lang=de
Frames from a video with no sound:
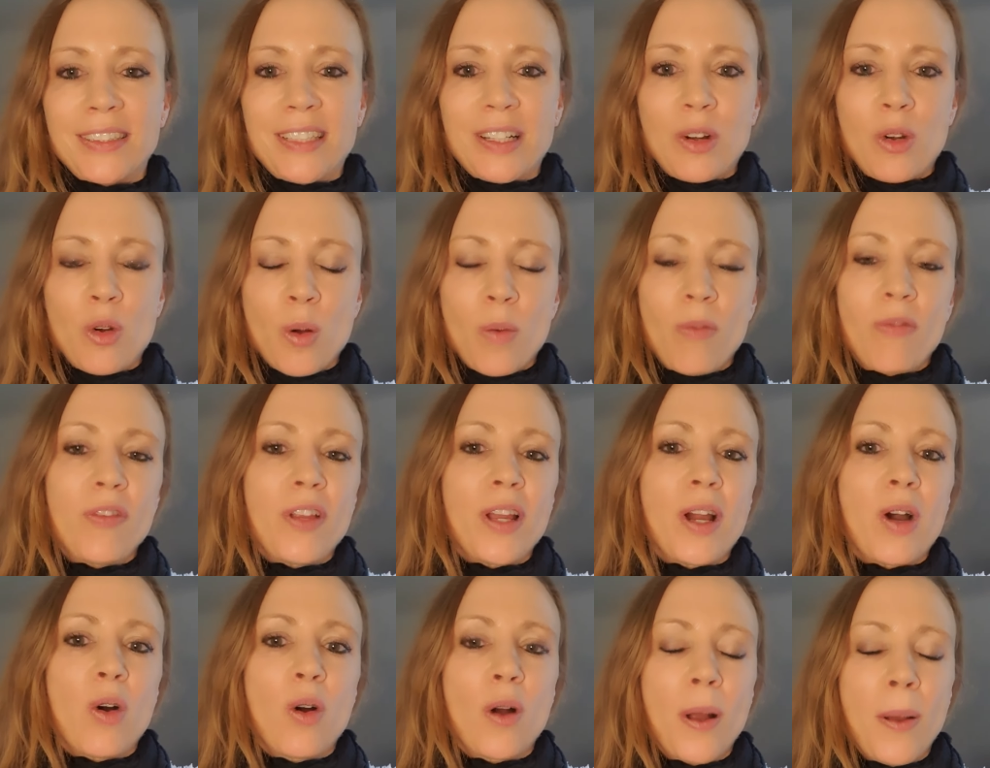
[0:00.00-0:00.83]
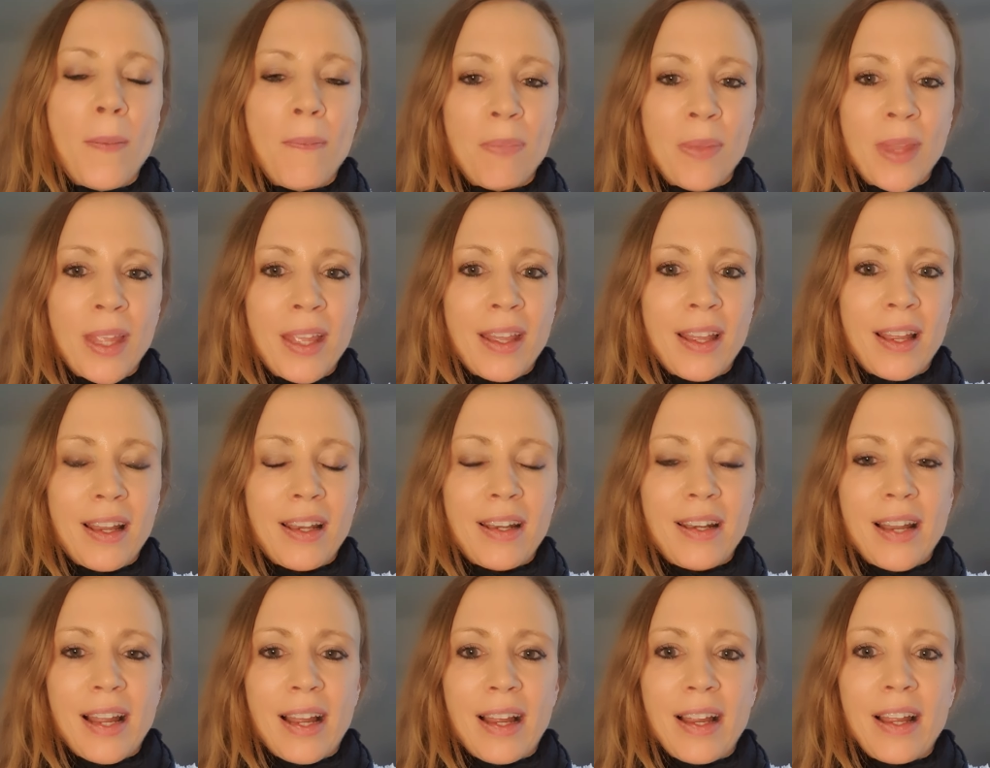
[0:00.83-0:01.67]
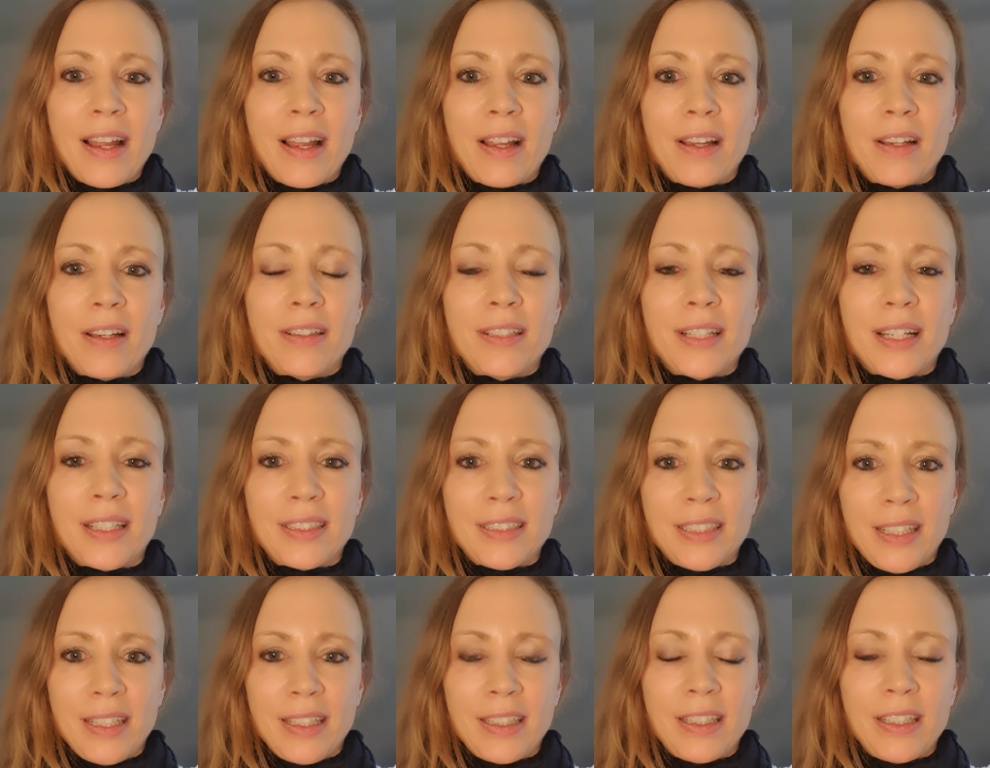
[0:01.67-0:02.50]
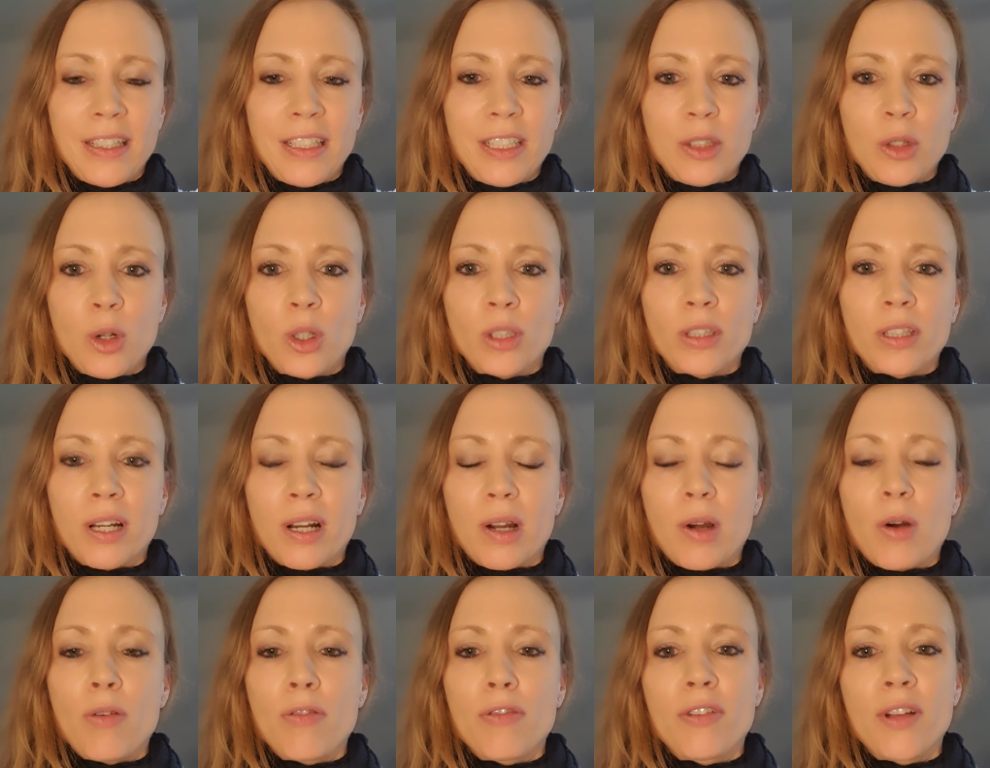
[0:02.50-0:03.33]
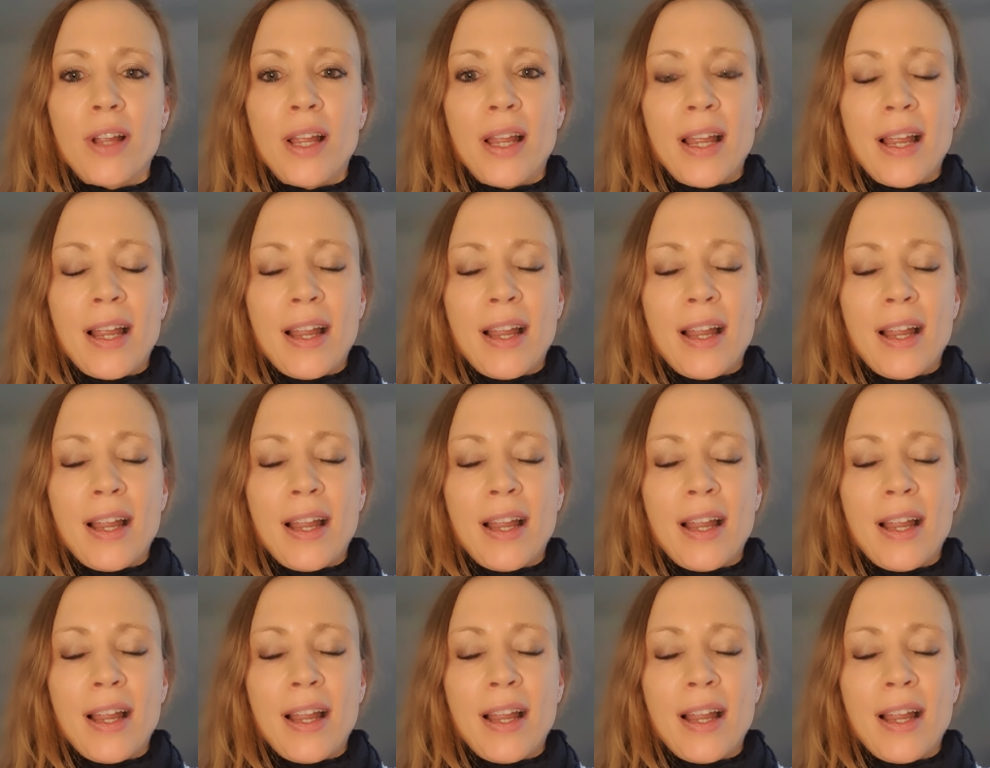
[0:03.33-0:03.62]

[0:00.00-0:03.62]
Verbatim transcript: Da kommen wir auch nachher tatsächlich noch drauf.